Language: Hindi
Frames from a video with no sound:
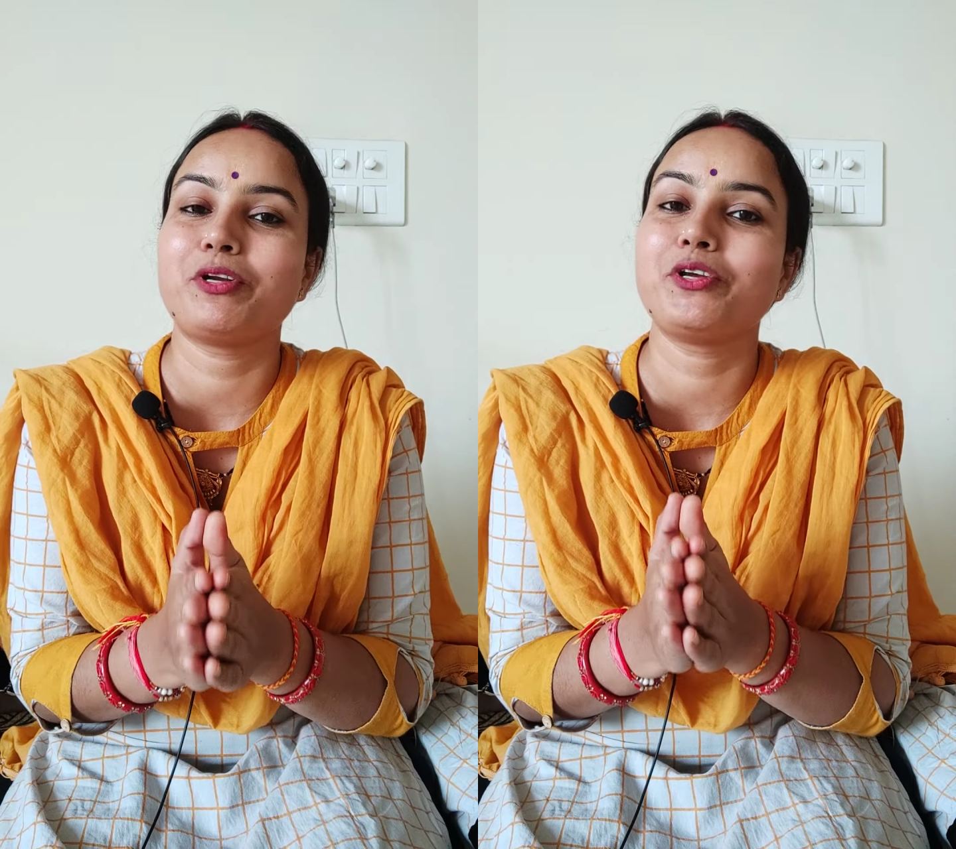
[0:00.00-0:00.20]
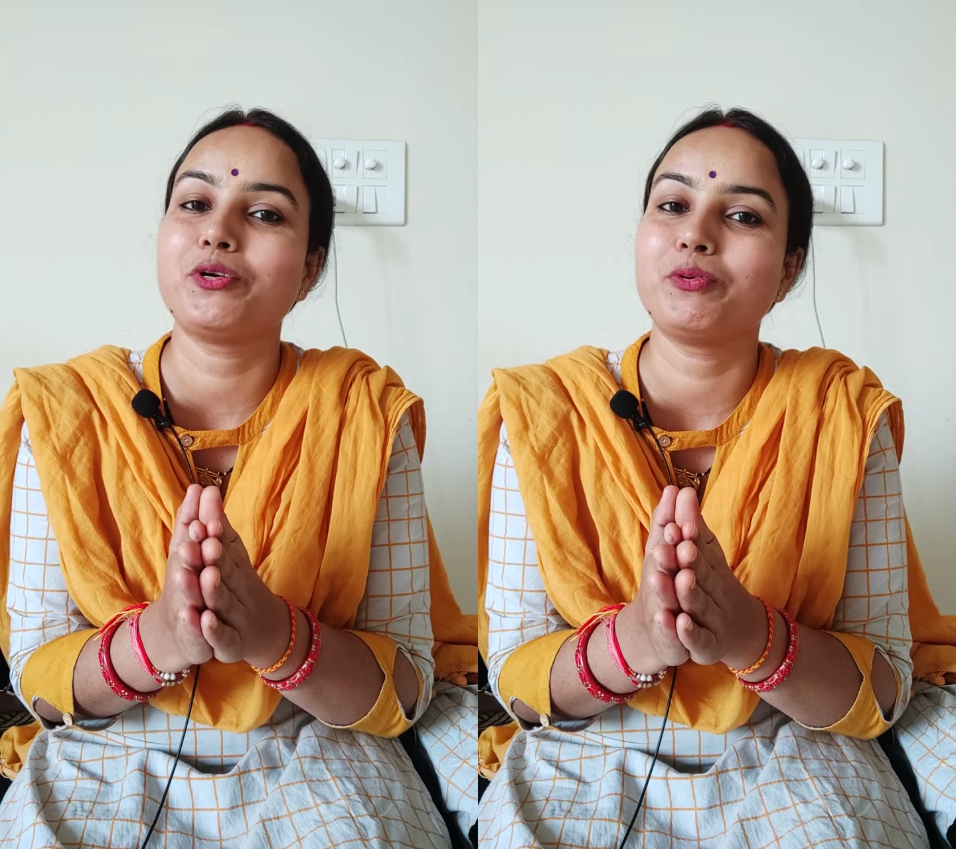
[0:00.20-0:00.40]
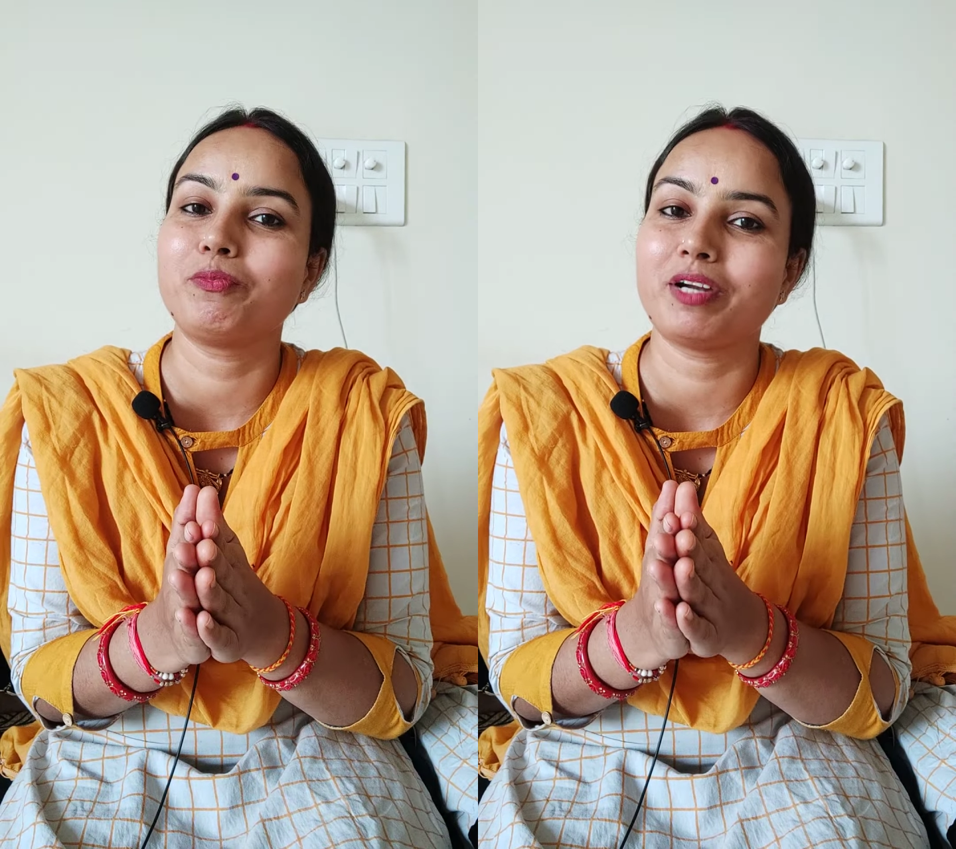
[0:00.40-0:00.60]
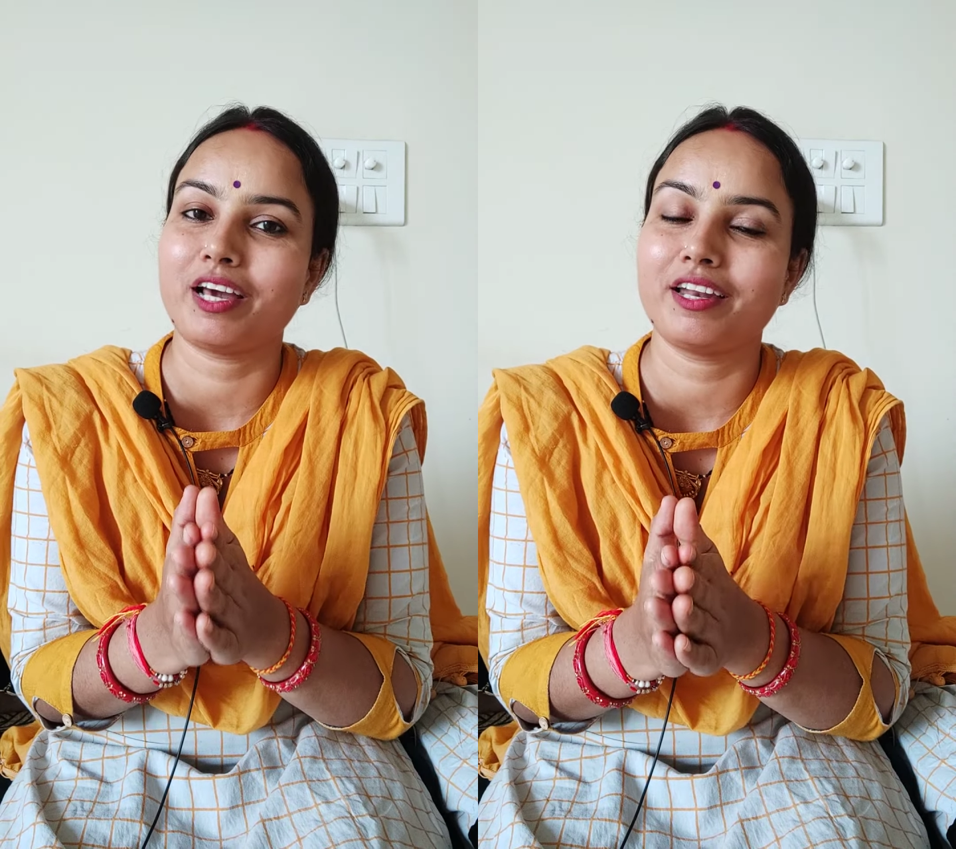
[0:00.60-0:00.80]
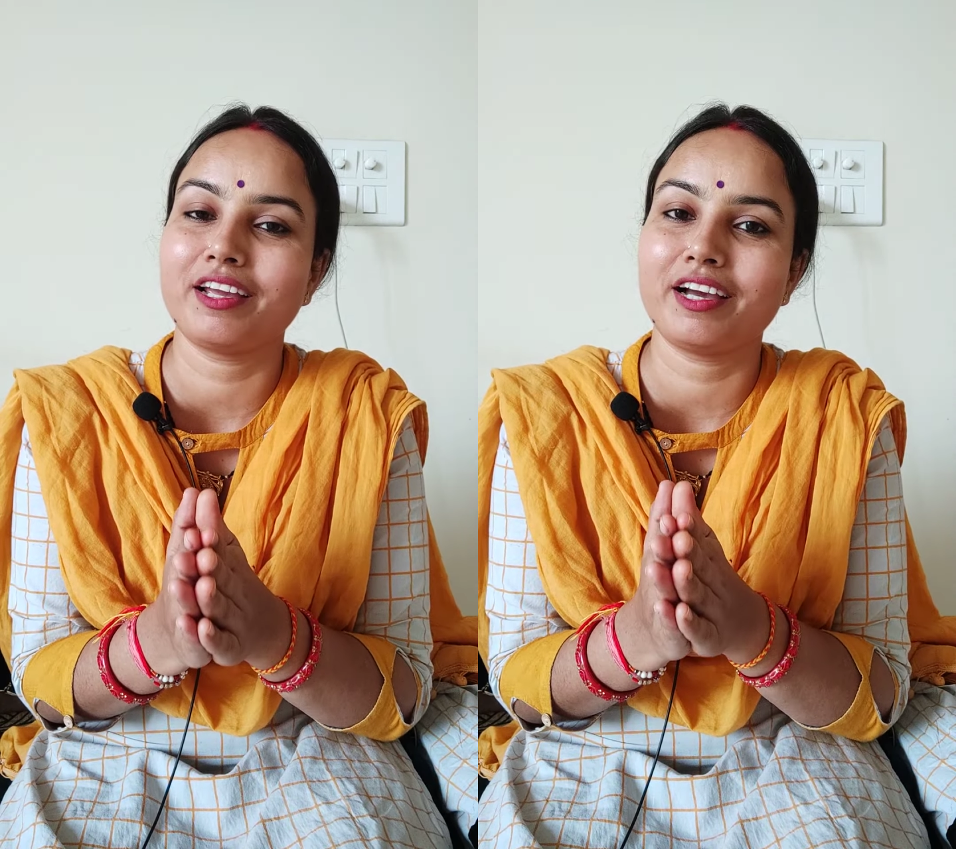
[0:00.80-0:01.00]
वीडियो
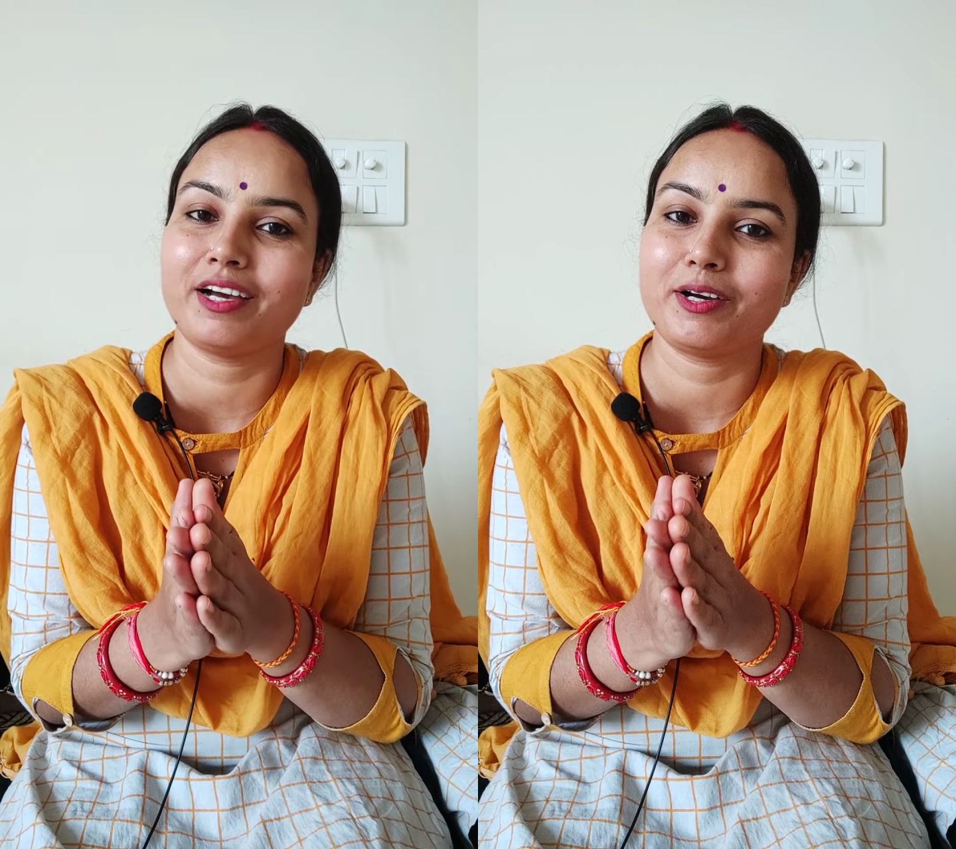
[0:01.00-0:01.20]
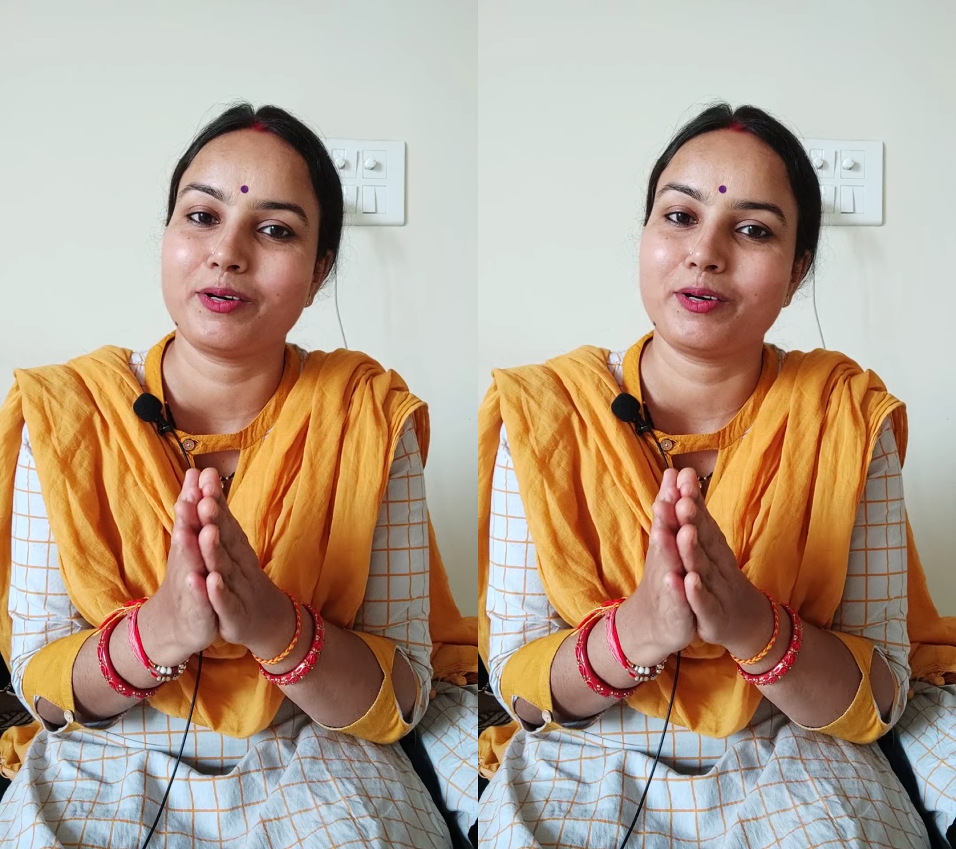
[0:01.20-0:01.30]
बनाने का